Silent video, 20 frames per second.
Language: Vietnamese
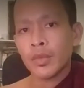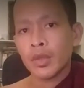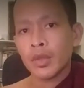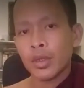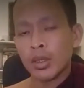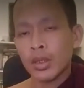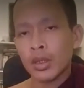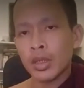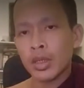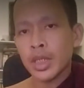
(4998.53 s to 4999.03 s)

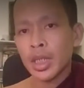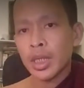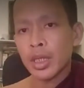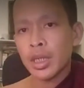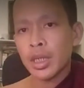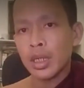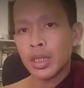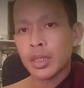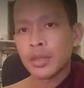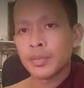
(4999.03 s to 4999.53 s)
chẳng hạn
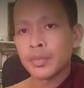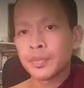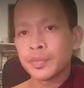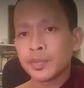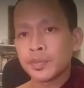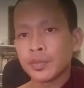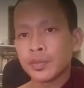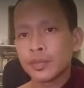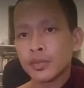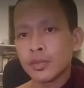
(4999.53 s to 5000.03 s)
nè
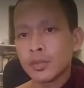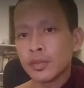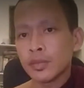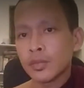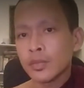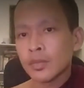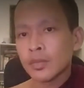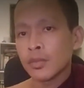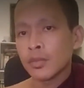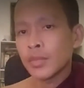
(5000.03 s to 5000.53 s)

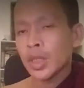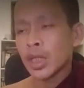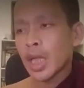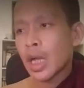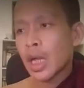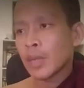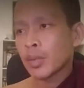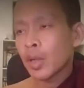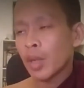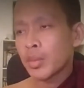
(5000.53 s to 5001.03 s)
thì đã
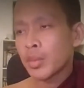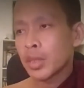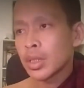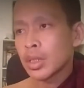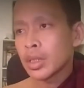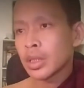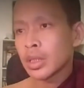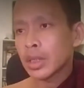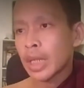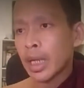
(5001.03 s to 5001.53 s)
lọt mưa
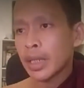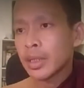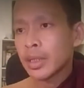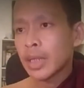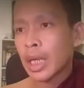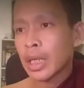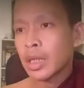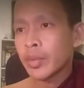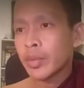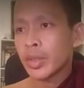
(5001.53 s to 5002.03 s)
rừng thay cả
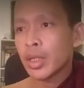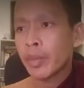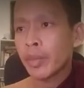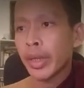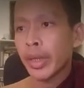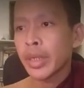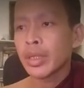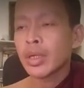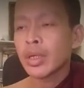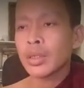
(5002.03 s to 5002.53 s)
nơi bị
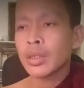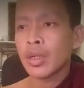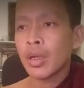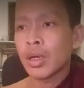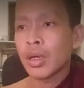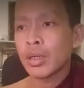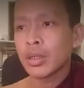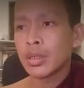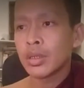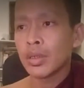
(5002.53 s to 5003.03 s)
khmer ở tận lo
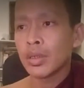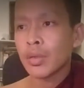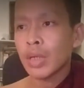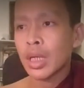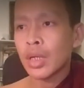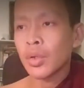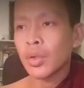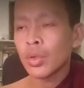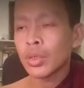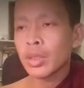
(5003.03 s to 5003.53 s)
rừng nóng nào
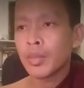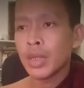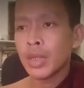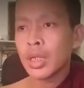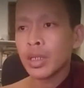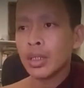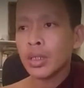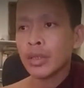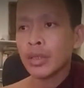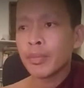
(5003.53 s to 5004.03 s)
rốt từ mưa lắm
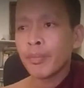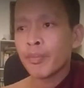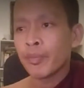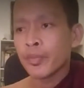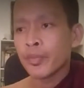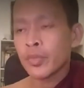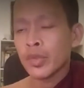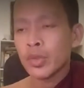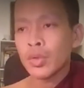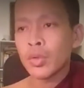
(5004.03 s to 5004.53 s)

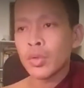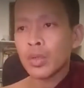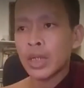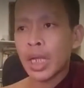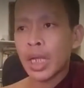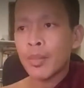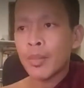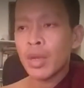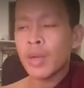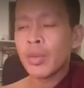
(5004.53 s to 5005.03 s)
chôn cam
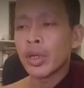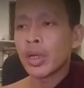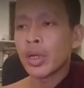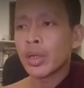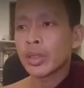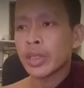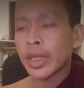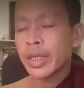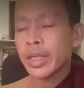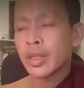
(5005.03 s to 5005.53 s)
mờ bờ rồi
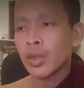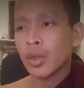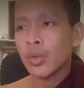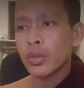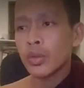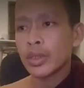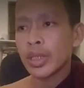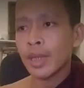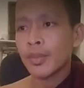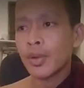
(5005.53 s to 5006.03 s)
trấy toàn mũi
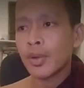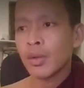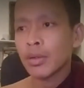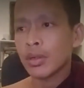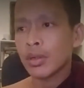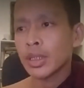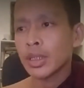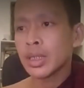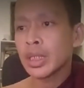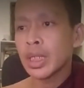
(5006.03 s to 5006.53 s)
chật không
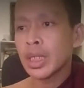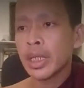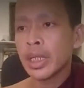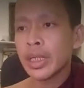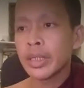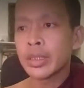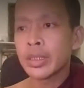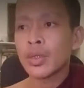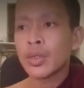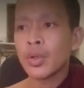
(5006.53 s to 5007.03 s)
rừng kia lên
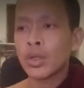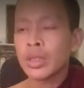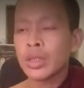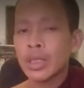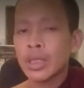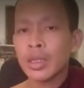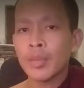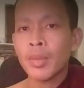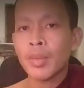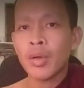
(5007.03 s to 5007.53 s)
hay rốt từ
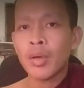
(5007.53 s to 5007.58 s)
tập học